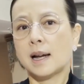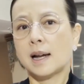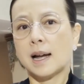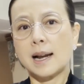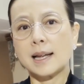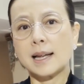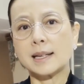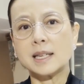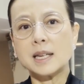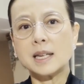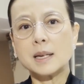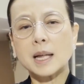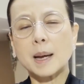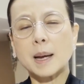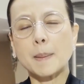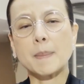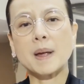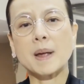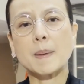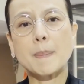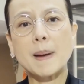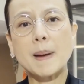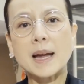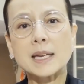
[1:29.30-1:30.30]
อะไรที่
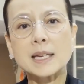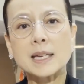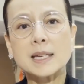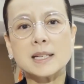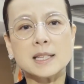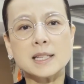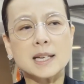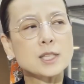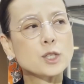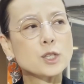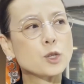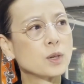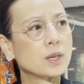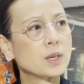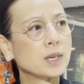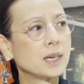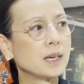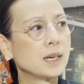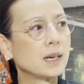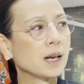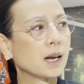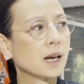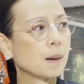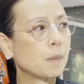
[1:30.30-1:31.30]
ทำให้แป้งยืนได้จุด
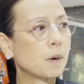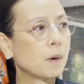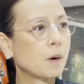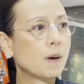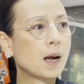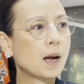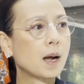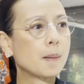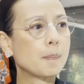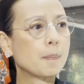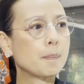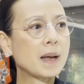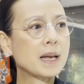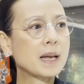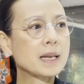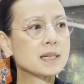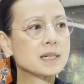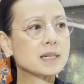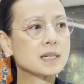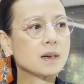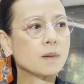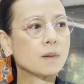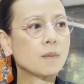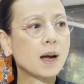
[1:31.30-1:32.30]
นี้นะคะเพราะว่าแป้ง
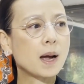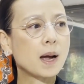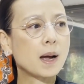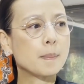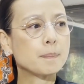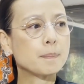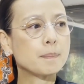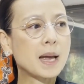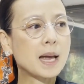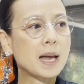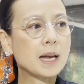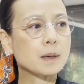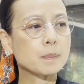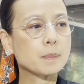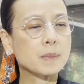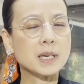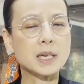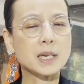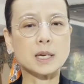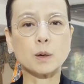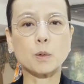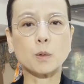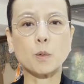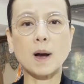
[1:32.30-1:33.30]
เชื่อว่าแป้ง
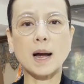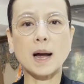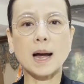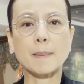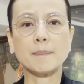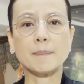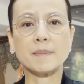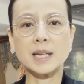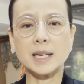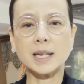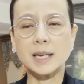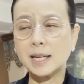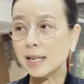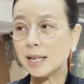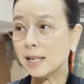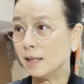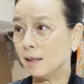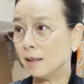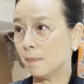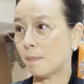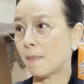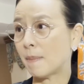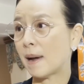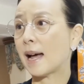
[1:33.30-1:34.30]
มีความอิ
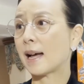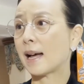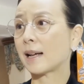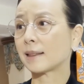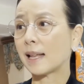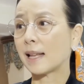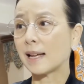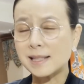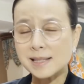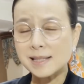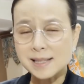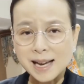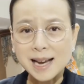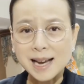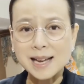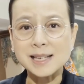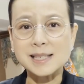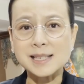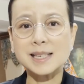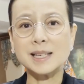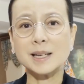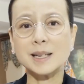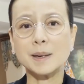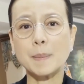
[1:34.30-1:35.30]
นมากตั้งใจ
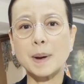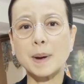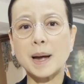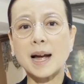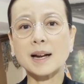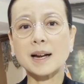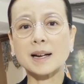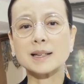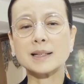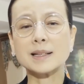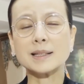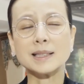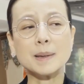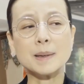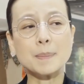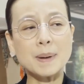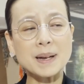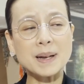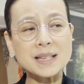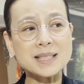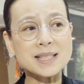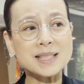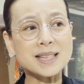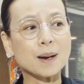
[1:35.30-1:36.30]
จริงมาก ที่
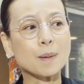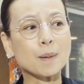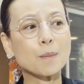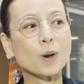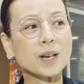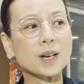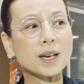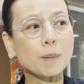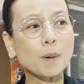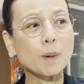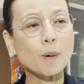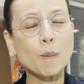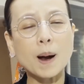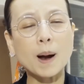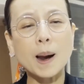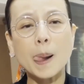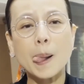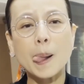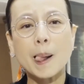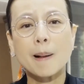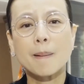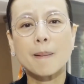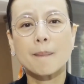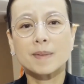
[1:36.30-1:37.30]
แป้งเสียงหมดนี่เพราะว่า
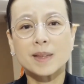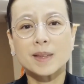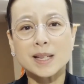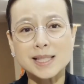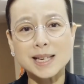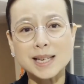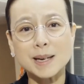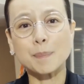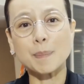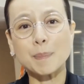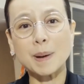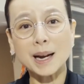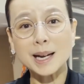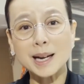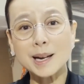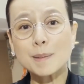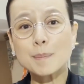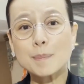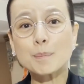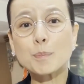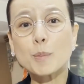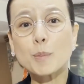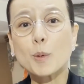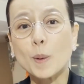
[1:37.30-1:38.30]
จริงๆ แป้ง
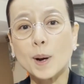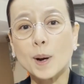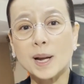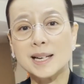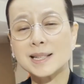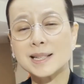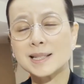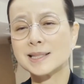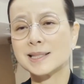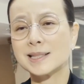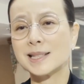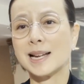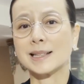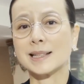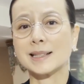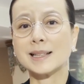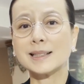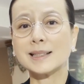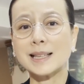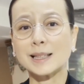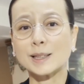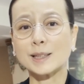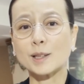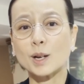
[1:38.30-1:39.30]
เริ่มป่วยเรื่องเสียง
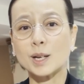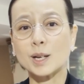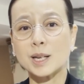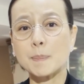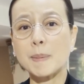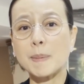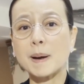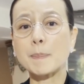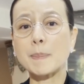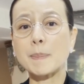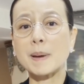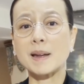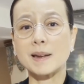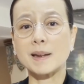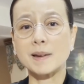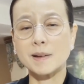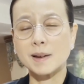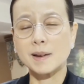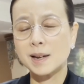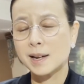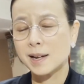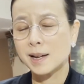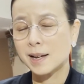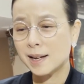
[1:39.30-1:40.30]
ตั้งแต่ตอนที่แป้งไป
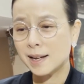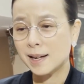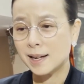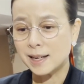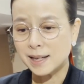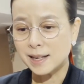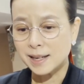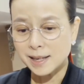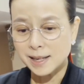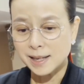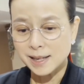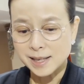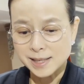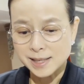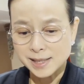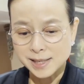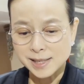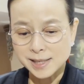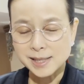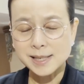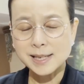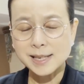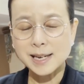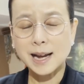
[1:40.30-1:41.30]

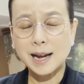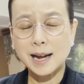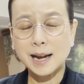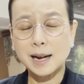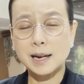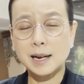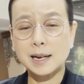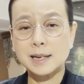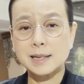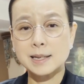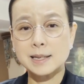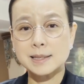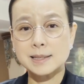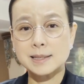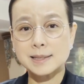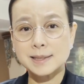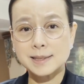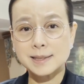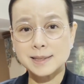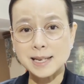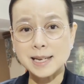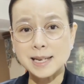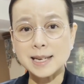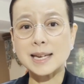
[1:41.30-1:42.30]
เชียร์
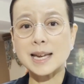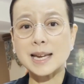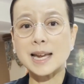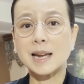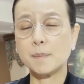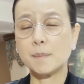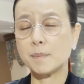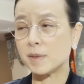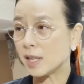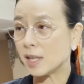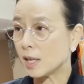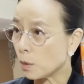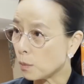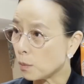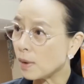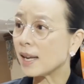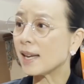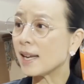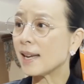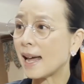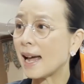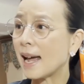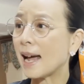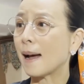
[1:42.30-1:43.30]
ซีเกมที่เวี
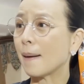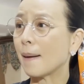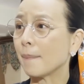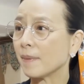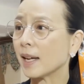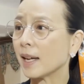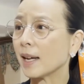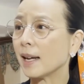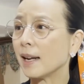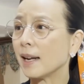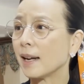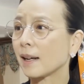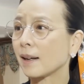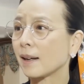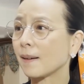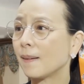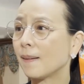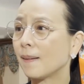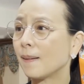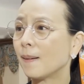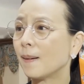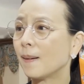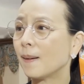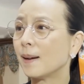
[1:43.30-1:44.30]
ยดนามนะคะ แล้ว
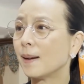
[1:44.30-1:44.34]
ก็